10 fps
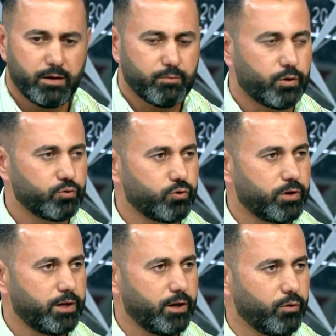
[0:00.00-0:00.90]

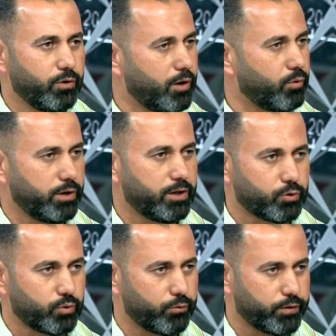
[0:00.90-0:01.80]
موجودين انه للوحدات
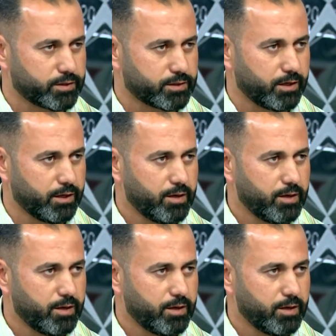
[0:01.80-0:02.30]
والفيصلي